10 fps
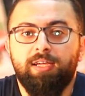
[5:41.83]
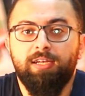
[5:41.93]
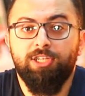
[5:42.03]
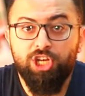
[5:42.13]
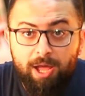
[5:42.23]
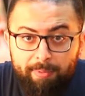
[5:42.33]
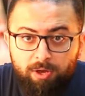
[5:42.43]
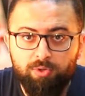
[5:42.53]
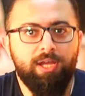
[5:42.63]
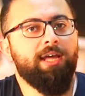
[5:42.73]

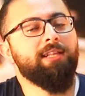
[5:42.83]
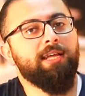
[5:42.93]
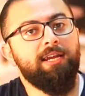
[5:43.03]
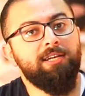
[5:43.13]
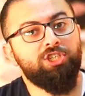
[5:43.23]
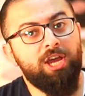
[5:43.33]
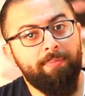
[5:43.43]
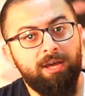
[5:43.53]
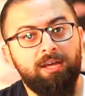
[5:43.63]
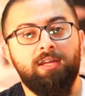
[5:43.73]
الجامعه ودخلت على
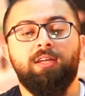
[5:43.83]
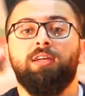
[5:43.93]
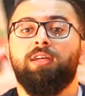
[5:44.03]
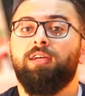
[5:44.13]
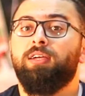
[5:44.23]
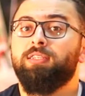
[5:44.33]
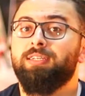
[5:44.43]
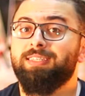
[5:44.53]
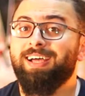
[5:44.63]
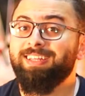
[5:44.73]
الجامعه آه،
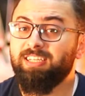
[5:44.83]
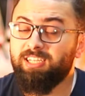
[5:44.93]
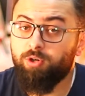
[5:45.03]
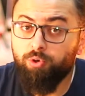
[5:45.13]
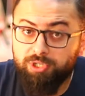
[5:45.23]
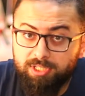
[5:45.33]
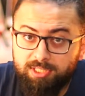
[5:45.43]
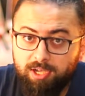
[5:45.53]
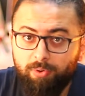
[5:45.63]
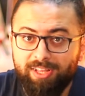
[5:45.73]
صرت اعطي
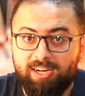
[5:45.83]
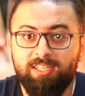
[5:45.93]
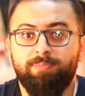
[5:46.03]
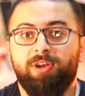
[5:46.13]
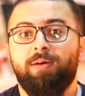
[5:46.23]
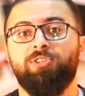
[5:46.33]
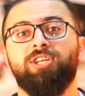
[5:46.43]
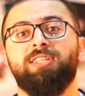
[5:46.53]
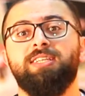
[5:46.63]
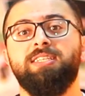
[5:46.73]
كورسز او ادرس برامج
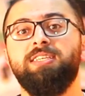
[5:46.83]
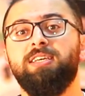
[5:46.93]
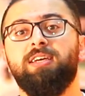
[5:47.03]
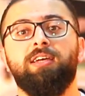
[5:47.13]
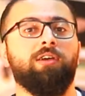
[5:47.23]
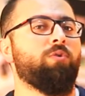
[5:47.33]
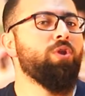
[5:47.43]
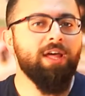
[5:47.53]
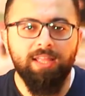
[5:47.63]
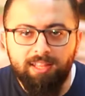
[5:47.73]
هندسيه
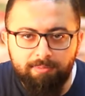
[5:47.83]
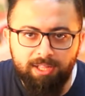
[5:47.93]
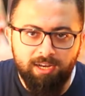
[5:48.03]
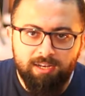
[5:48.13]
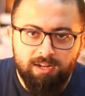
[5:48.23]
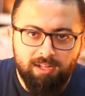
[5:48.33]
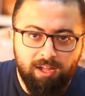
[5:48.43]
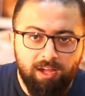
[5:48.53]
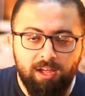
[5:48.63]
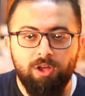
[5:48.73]
كل هذا يعتمد على
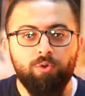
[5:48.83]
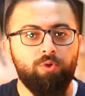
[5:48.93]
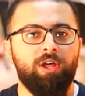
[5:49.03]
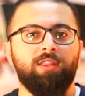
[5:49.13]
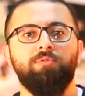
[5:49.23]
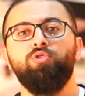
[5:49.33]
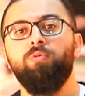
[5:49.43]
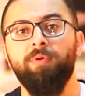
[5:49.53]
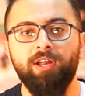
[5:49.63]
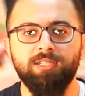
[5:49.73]
الالقاء كل هذا بده
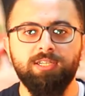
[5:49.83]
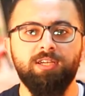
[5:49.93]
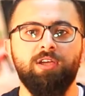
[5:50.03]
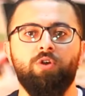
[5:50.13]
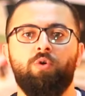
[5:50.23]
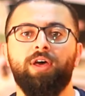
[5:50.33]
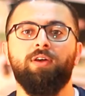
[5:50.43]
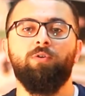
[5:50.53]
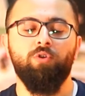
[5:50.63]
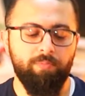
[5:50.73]
ممارسة
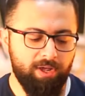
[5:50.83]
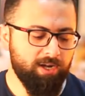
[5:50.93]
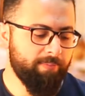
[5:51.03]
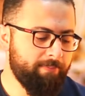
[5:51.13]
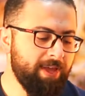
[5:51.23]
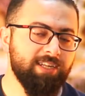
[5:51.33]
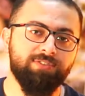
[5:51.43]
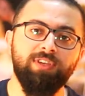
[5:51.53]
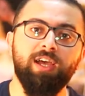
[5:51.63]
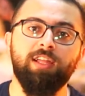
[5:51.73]
وأنا كل مرة
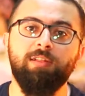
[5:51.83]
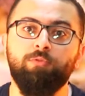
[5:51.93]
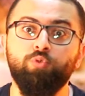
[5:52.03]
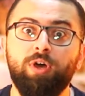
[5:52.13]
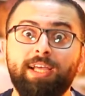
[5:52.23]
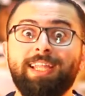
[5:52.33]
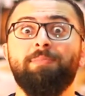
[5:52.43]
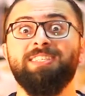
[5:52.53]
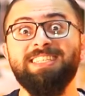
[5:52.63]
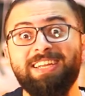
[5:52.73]
بمارس فيها هذا الموضوع أكثر
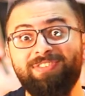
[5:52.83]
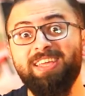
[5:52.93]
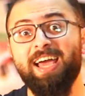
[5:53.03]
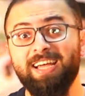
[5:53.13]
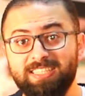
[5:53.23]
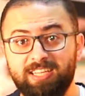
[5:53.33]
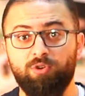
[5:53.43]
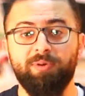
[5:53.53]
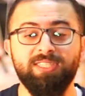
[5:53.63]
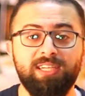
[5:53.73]
بصير فيه أحسن
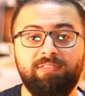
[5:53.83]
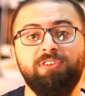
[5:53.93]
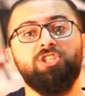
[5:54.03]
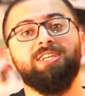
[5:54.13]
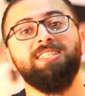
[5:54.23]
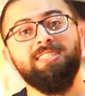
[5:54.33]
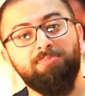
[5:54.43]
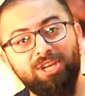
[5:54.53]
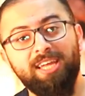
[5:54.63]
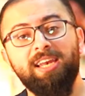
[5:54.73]
وبصقل فيه شخصيتي
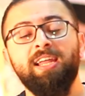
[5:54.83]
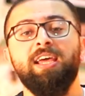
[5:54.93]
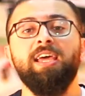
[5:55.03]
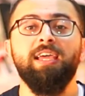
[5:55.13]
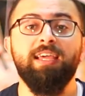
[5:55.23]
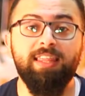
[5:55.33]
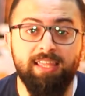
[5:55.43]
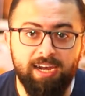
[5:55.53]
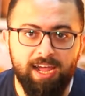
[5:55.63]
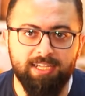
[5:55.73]
بشكل
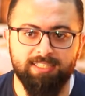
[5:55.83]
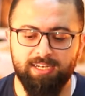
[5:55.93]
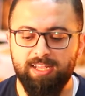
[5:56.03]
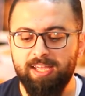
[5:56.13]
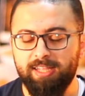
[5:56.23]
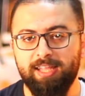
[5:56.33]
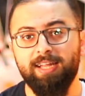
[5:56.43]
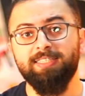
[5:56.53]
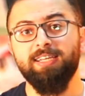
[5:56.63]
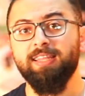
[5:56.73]
كثير أحسن
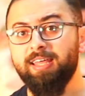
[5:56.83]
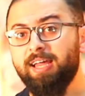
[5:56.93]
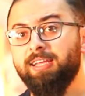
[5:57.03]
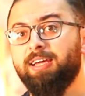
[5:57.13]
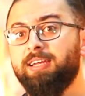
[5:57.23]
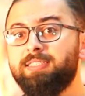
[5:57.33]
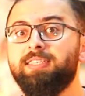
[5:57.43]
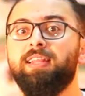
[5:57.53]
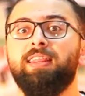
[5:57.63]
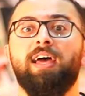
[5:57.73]
دخلت سنة ثانية خلصت
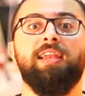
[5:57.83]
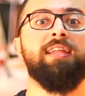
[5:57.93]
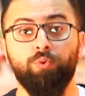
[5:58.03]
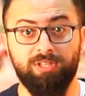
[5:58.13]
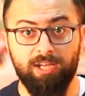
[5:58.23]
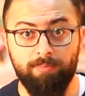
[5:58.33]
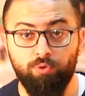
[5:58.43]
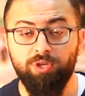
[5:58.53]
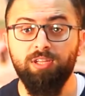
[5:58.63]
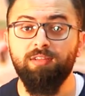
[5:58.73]
سنة ثانية
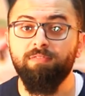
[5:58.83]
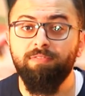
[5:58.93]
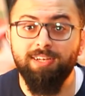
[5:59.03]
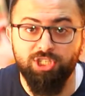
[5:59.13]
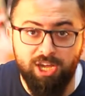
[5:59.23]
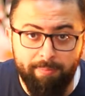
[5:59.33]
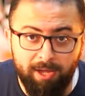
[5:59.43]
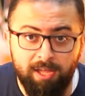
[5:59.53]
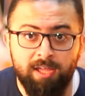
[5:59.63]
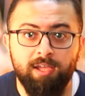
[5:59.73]
وانتخبوني في
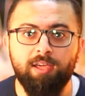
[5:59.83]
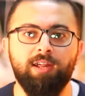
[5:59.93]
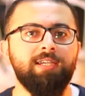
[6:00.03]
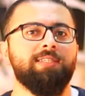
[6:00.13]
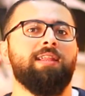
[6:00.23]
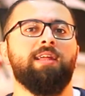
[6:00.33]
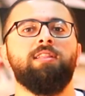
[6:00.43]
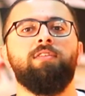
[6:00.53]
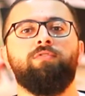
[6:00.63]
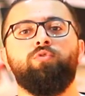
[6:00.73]
الجامعة كرئيس
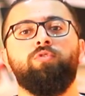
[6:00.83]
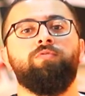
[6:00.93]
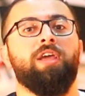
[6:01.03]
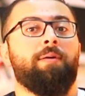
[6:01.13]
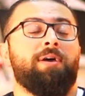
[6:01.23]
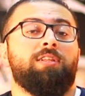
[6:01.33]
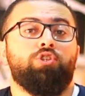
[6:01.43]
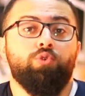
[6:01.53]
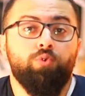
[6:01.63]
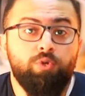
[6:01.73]
لنادي الفنون في عمادة
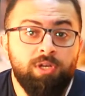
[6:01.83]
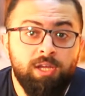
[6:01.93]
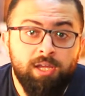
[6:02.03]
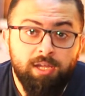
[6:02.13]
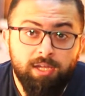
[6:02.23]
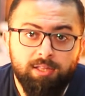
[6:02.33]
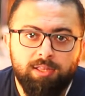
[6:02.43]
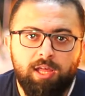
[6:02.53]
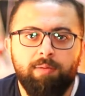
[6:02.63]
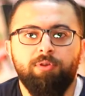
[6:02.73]
شؤون
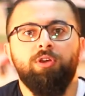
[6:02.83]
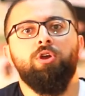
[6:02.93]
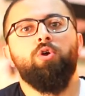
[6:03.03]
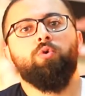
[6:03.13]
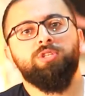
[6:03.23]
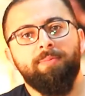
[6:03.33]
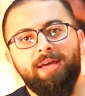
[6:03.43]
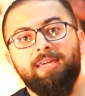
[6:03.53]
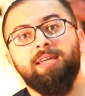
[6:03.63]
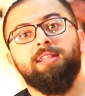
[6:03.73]
الطلبة وزي ما
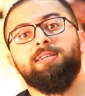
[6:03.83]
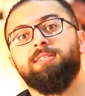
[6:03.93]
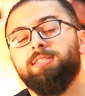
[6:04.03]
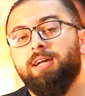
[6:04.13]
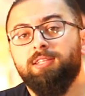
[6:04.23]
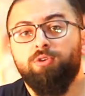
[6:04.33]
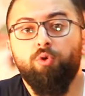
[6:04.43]
حكيت لك صرت أعطي